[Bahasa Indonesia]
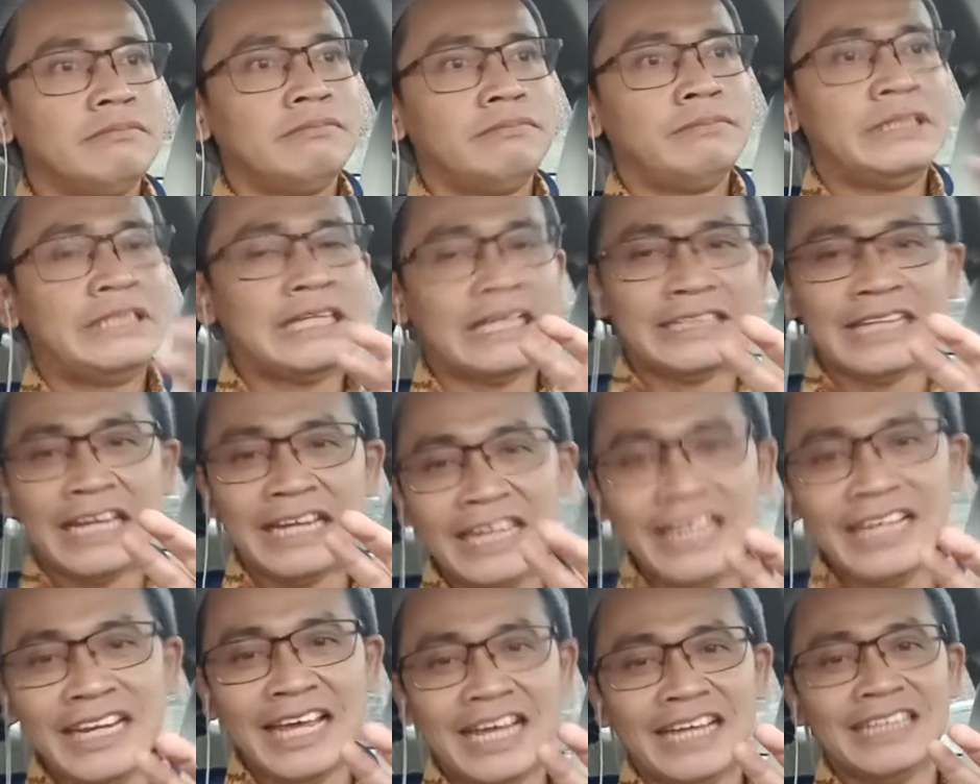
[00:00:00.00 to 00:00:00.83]
bisa
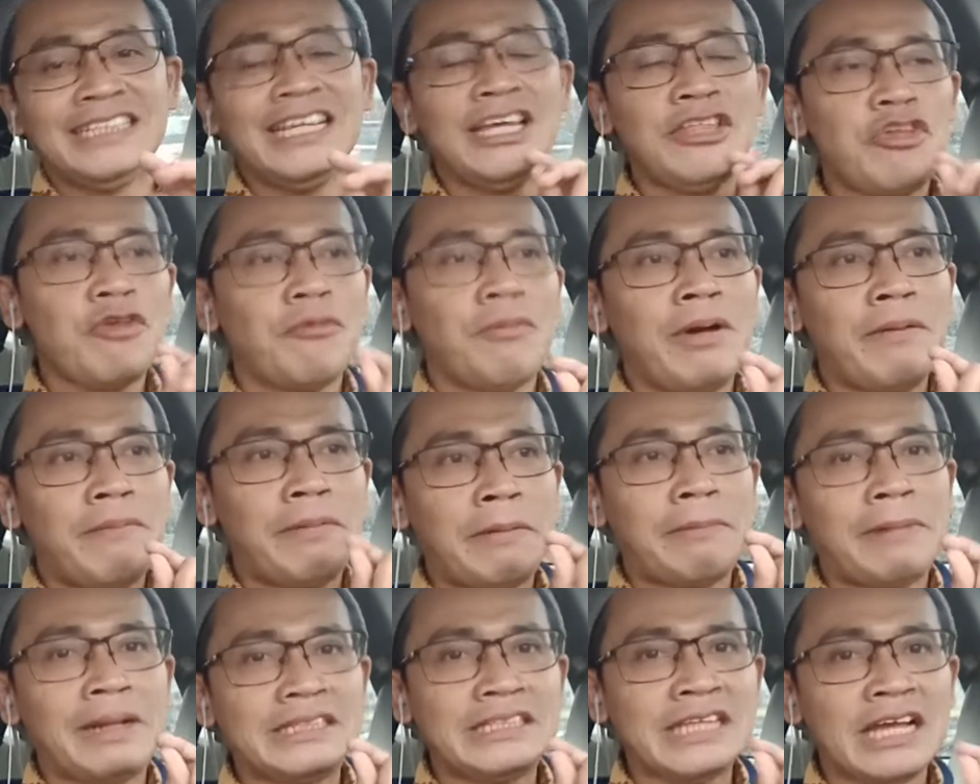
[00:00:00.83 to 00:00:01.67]
jadi nih ya saya coba
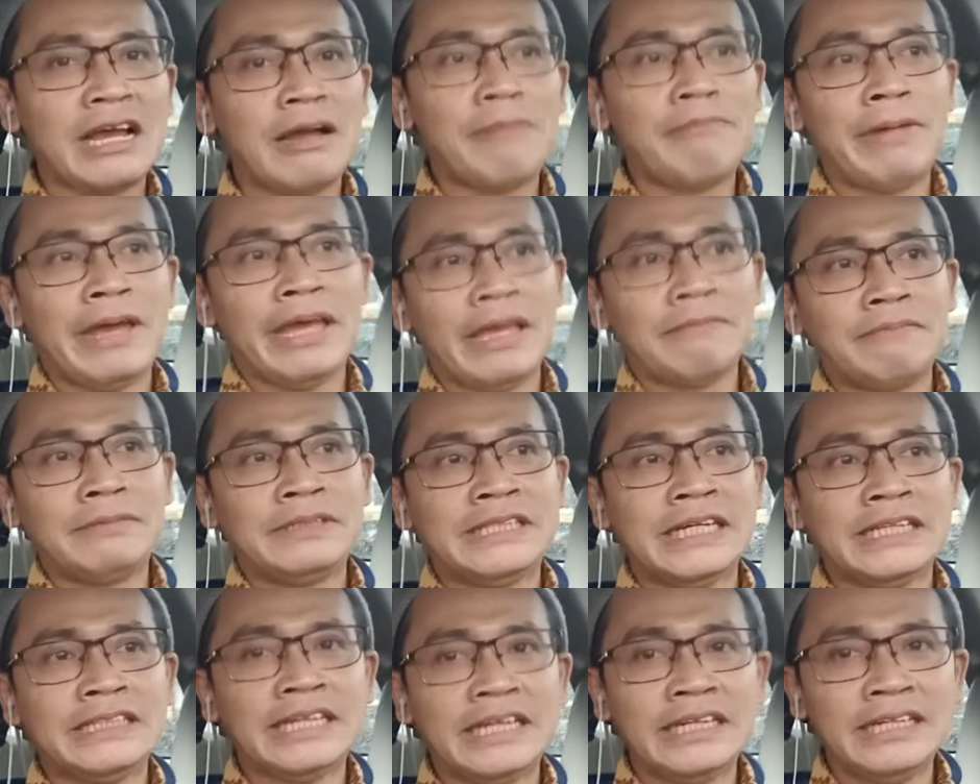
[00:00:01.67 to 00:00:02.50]
berprasangka baik
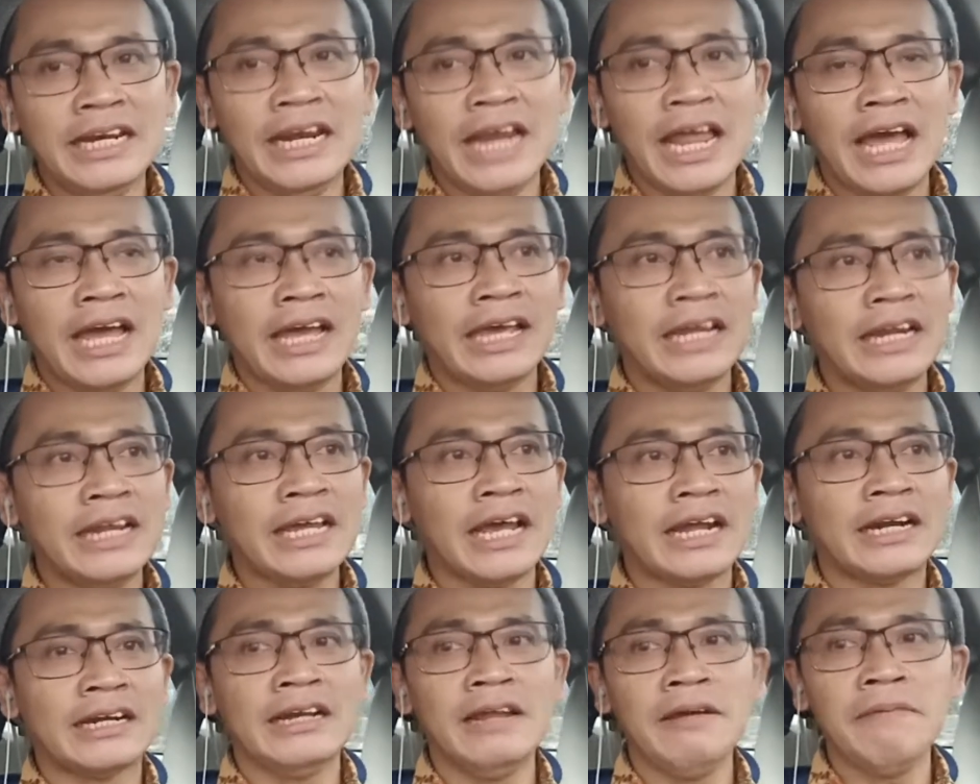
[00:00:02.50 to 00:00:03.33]
bisa jadi lahir
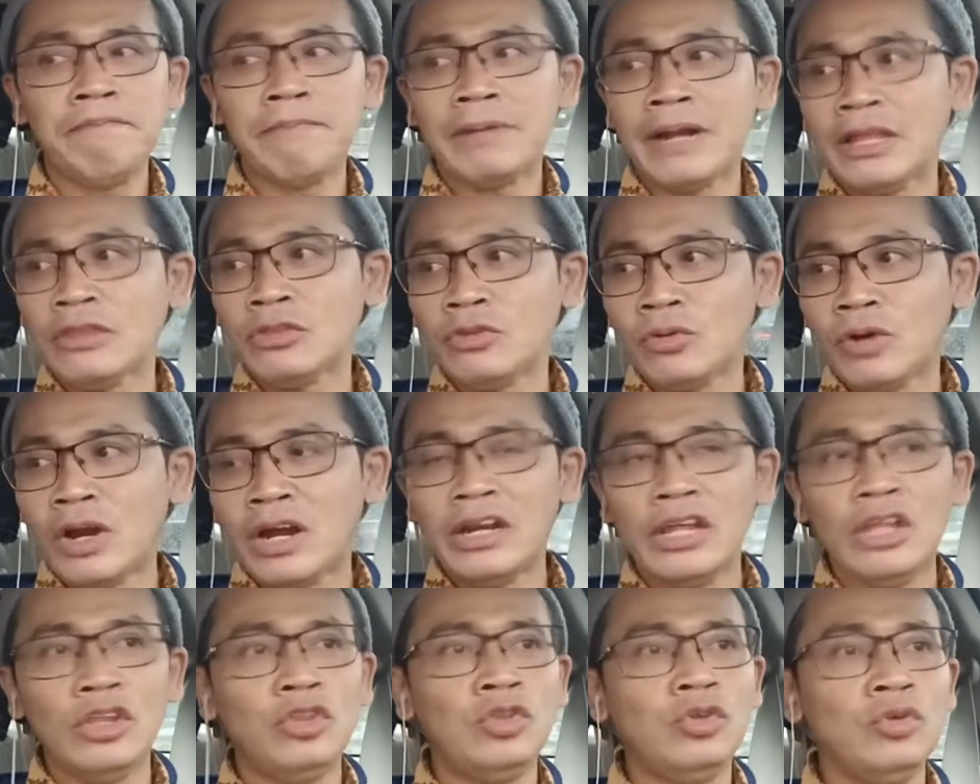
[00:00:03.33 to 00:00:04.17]
karena
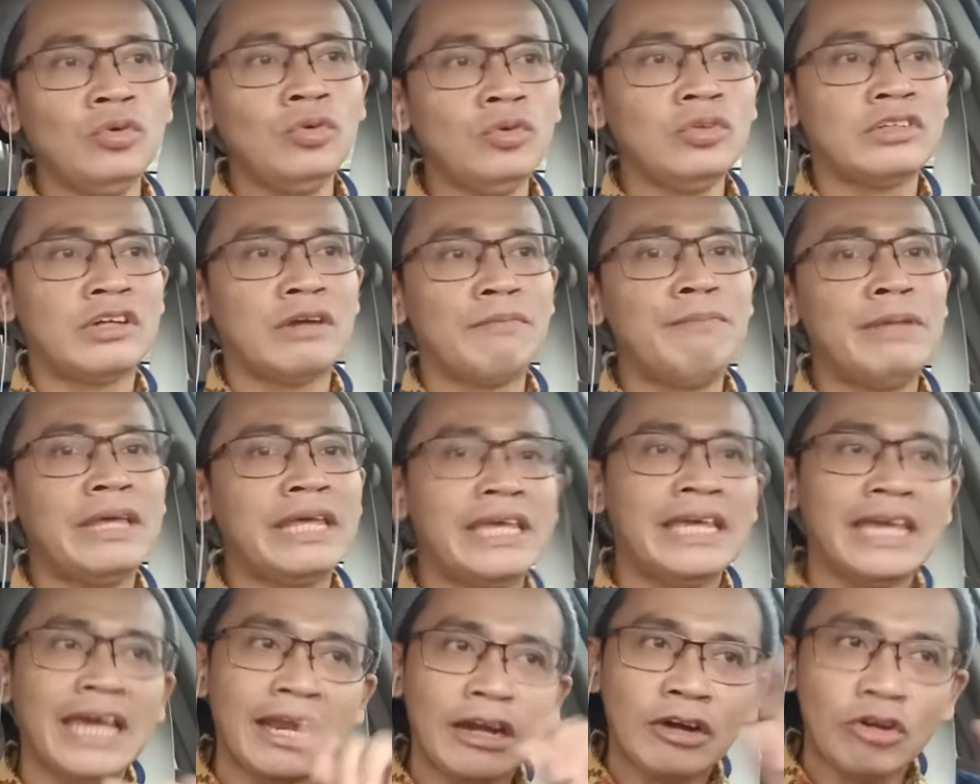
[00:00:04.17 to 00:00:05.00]
peraturan itu
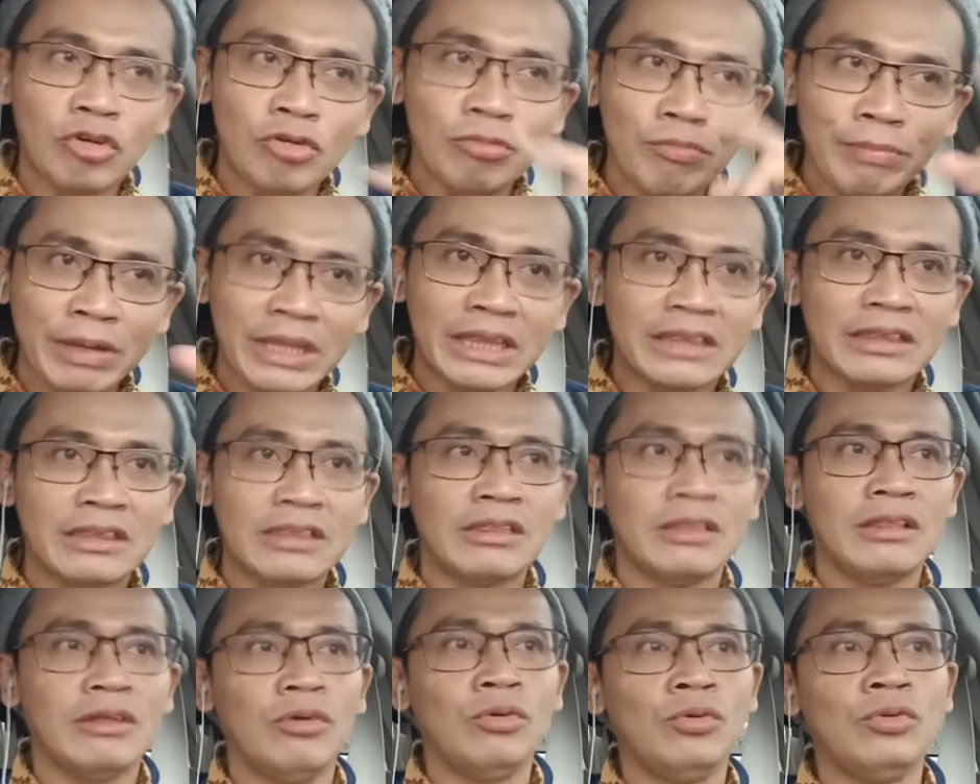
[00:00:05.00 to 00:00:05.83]
demikian rumit
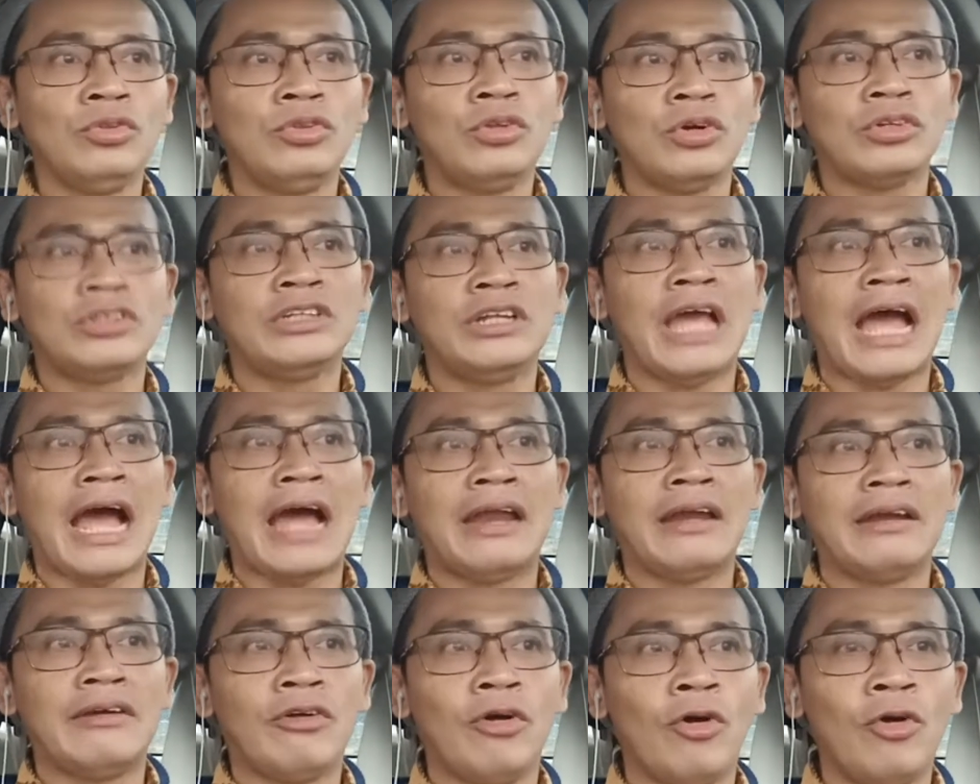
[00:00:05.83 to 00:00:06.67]
untuk dia
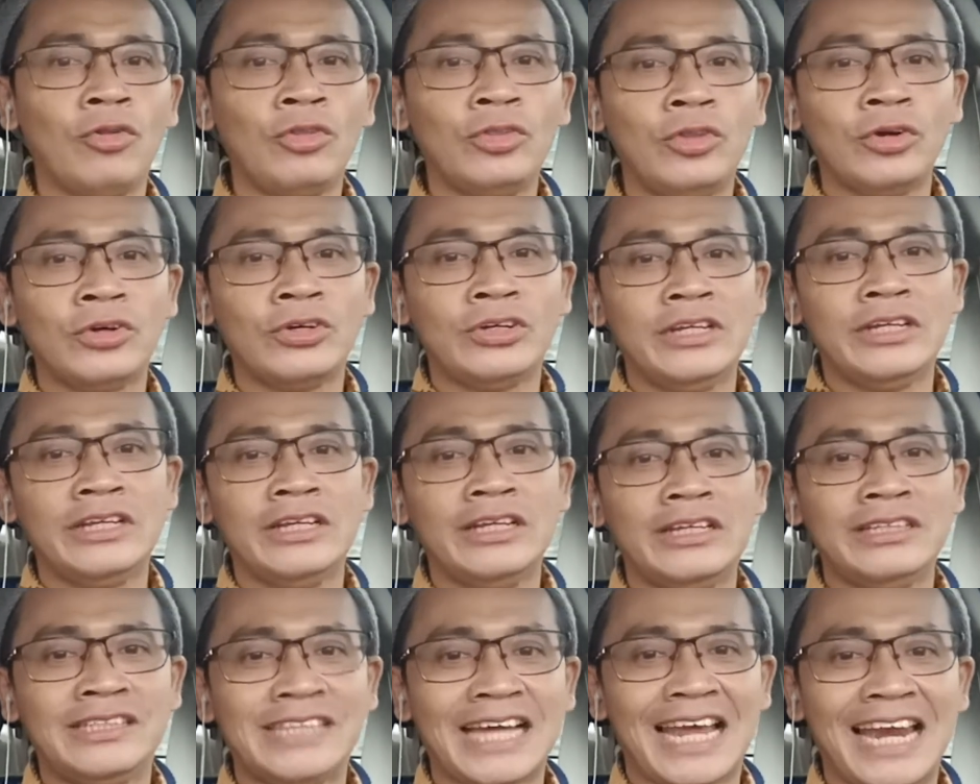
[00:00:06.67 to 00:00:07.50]
untuk
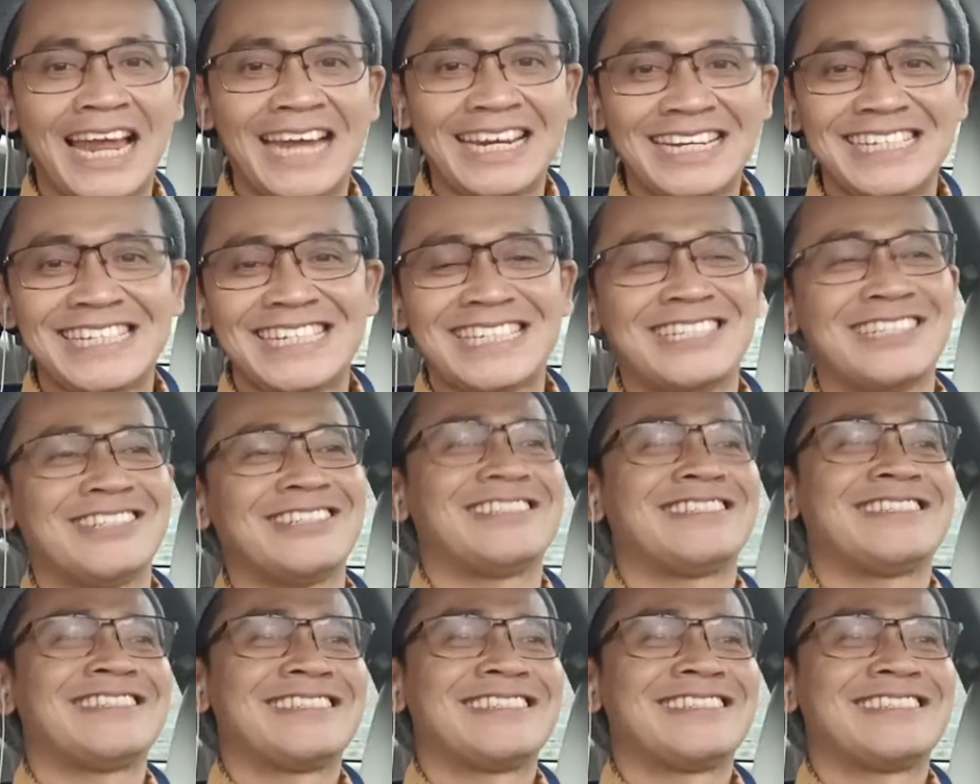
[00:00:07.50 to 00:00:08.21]
dijalani gitu